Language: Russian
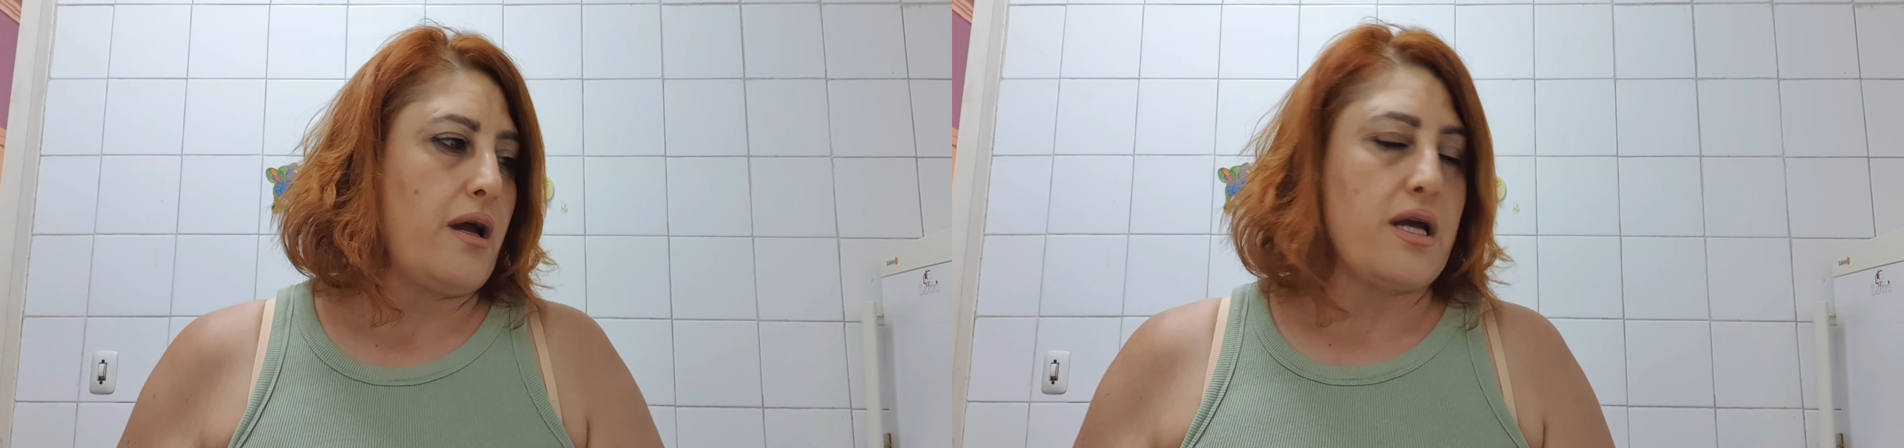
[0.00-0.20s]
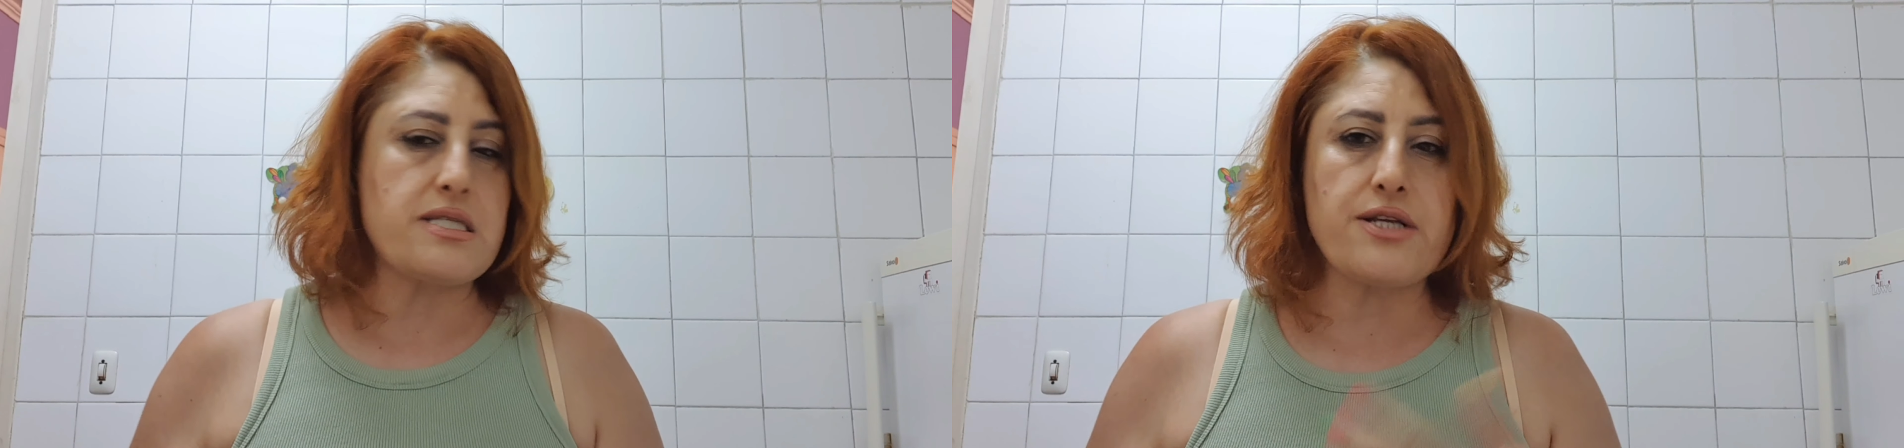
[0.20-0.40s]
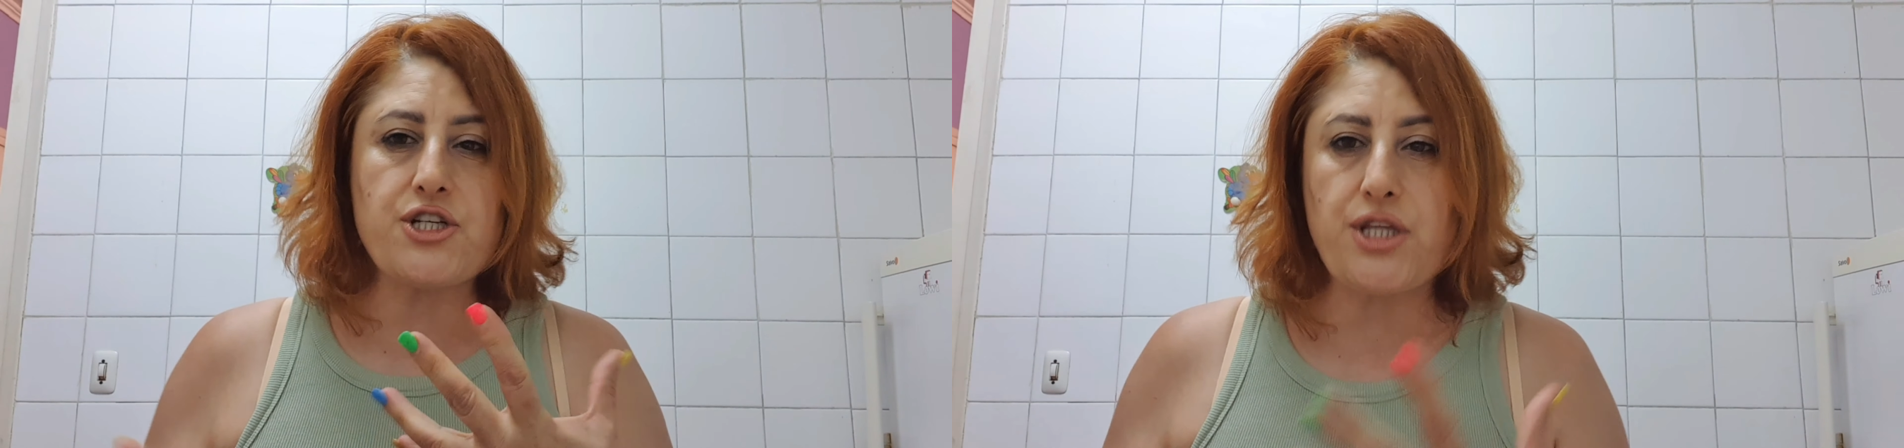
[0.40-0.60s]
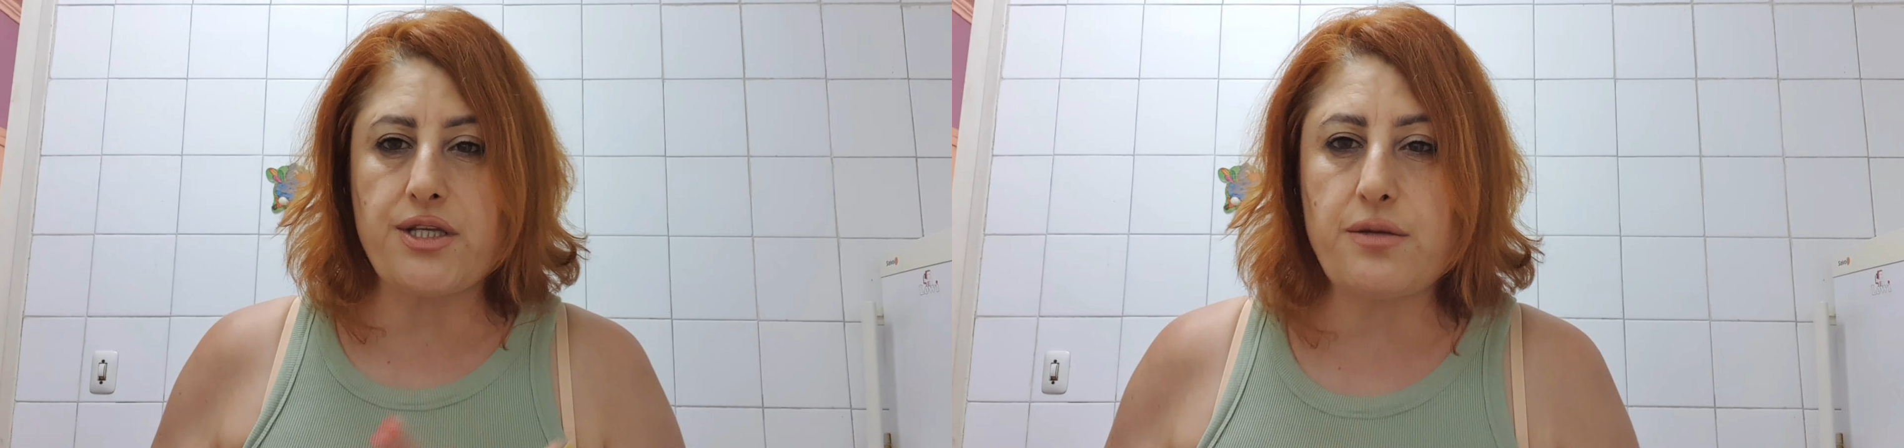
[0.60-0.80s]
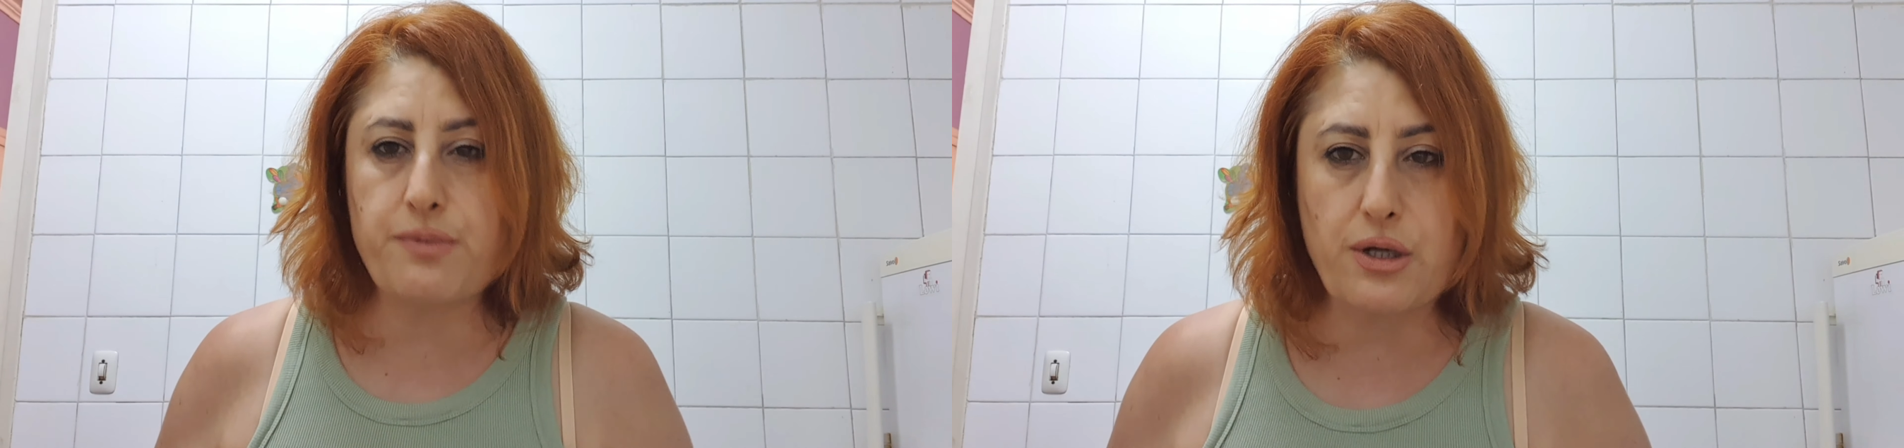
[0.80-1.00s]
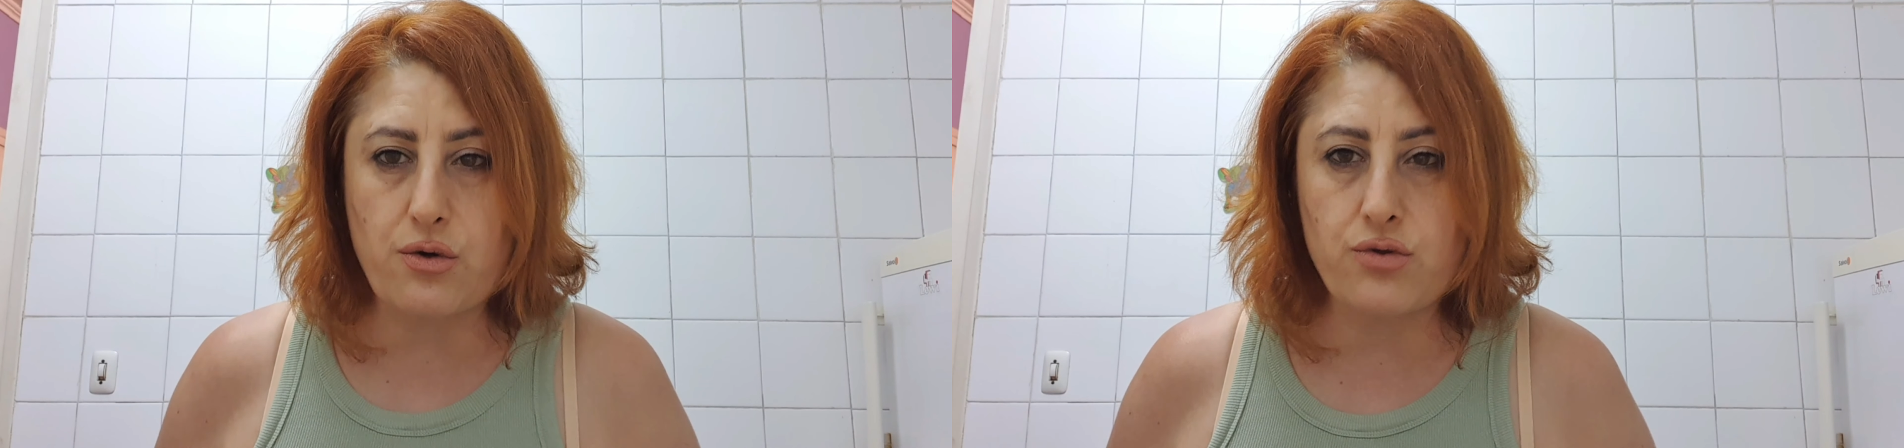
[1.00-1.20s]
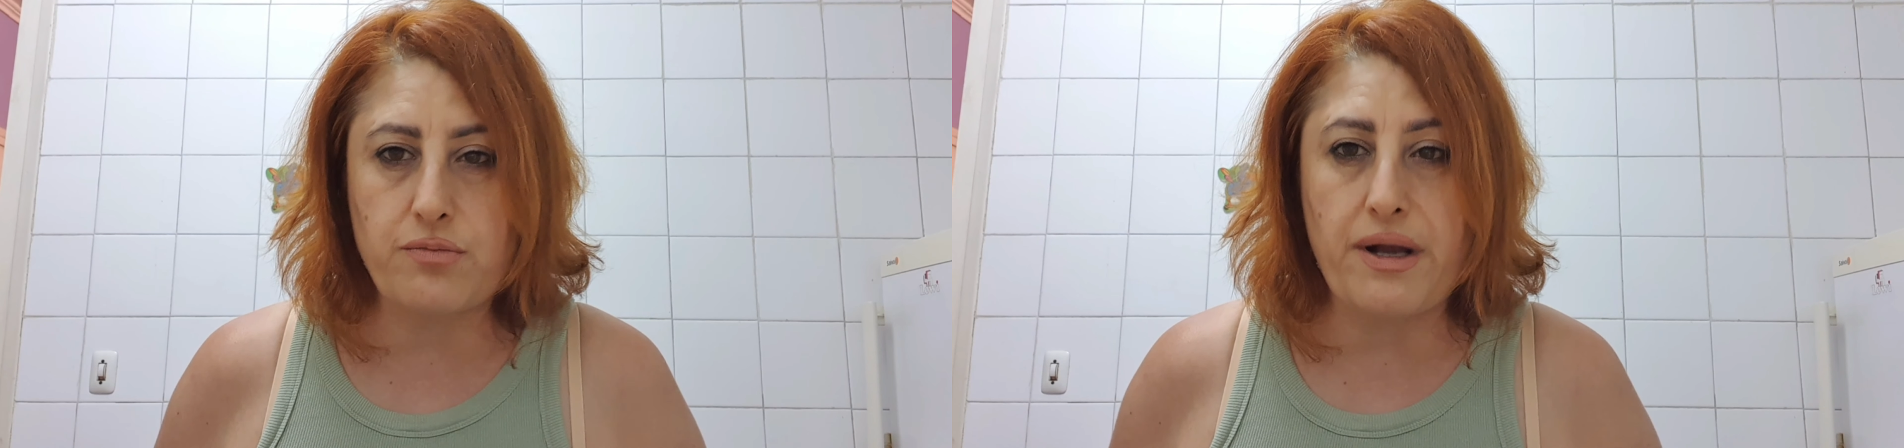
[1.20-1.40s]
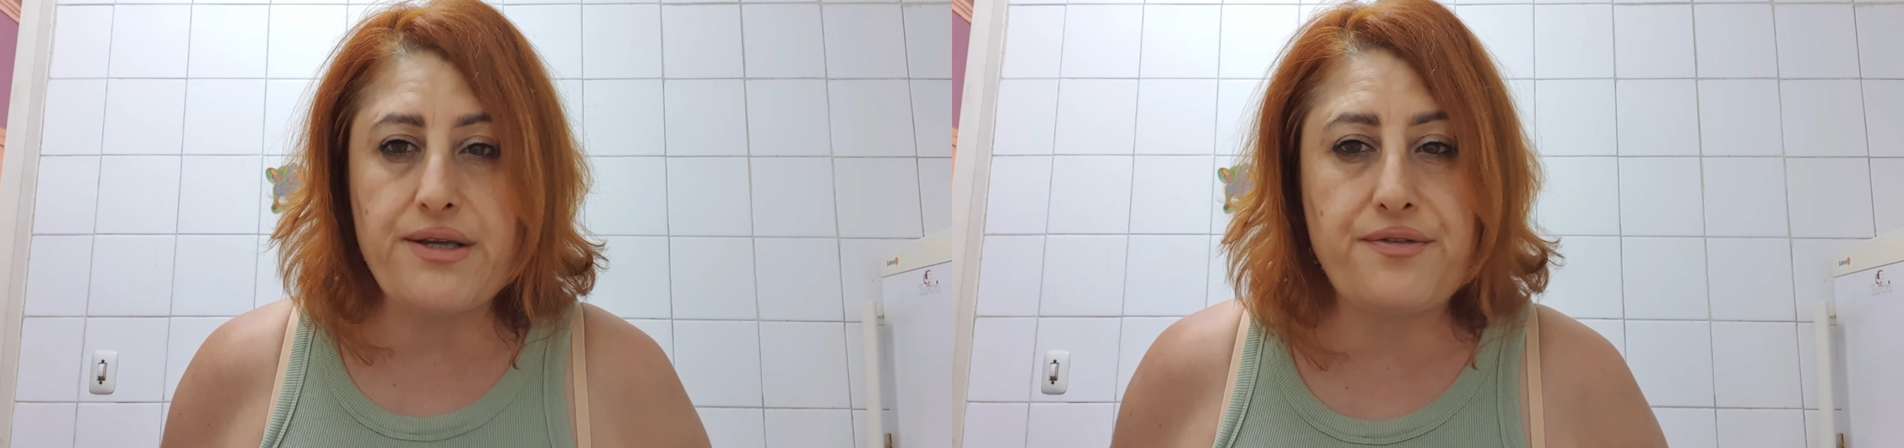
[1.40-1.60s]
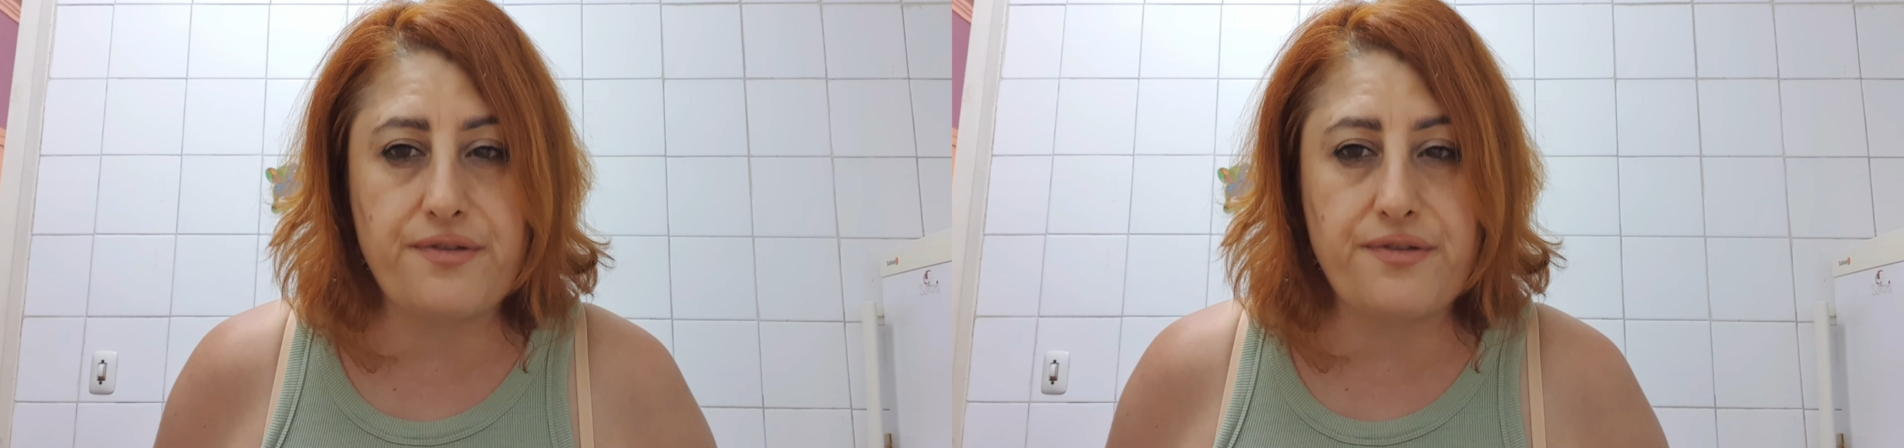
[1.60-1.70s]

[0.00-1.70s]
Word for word: Значит, они берут мои